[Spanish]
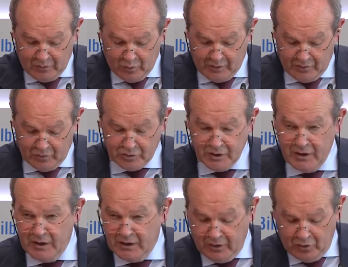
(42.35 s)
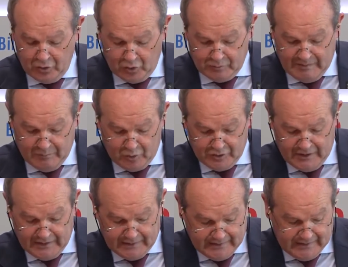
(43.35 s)
acuerdos que hoy os vamos
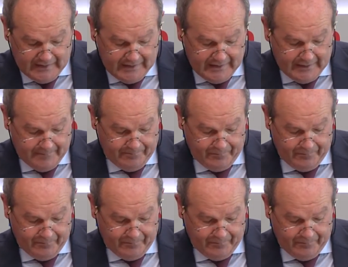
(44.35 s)
a trasladar.